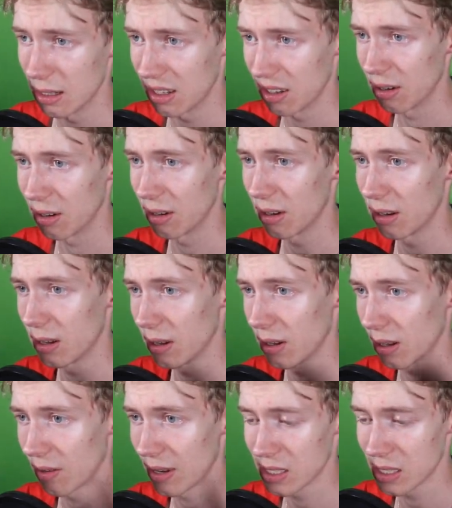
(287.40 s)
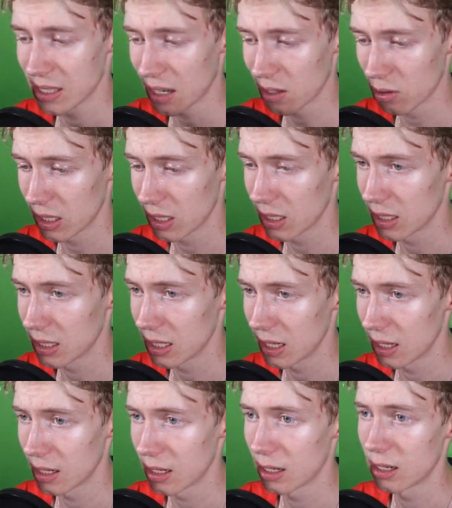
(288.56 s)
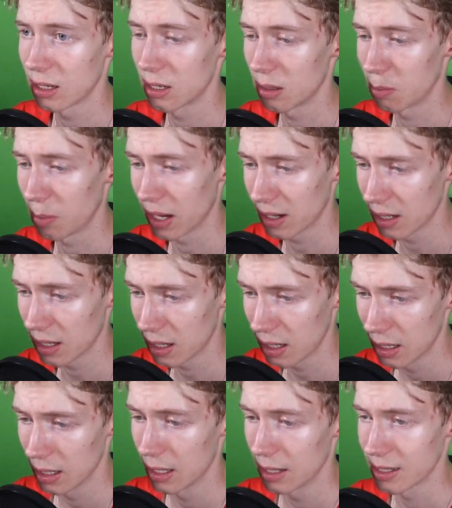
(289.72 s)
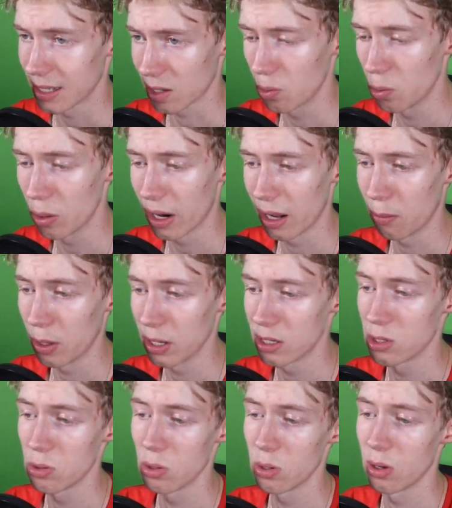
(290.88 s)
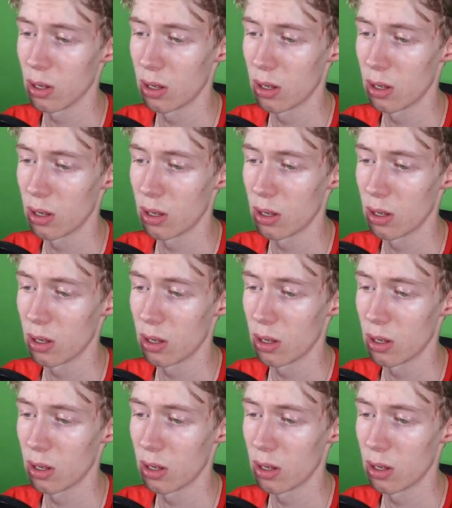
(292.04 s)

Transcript: Äh, ich weiß nicht, sagt euch der Manga Sakura I Want to